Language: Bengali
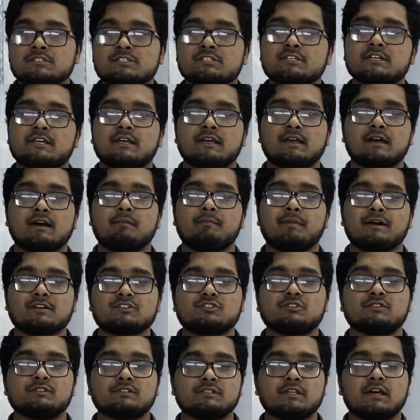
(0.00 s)
শিক্ষা
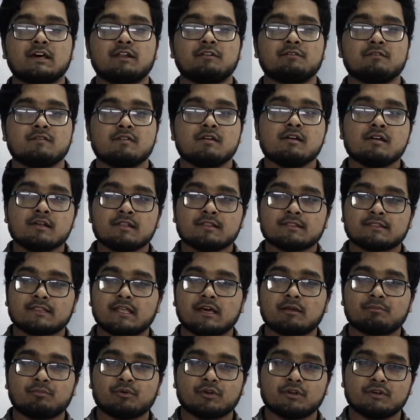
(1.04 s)
বাসস্থান
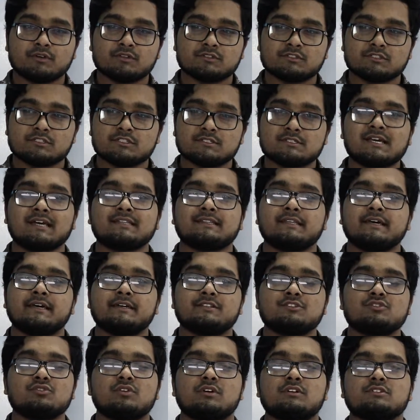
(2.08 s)
তারপরে হচ্ছে
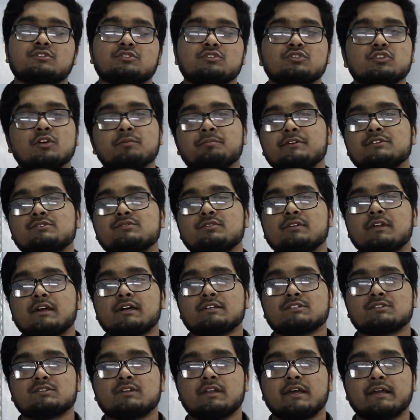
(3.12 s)
যাতায়াত যোগাযোগ সব কিছুরই
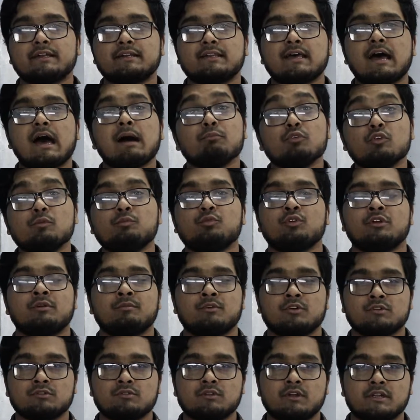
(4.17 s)
আসলে একটা আমূল
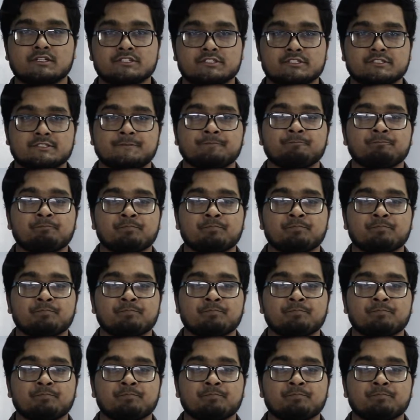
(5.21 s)
পরিবর্তন আসছে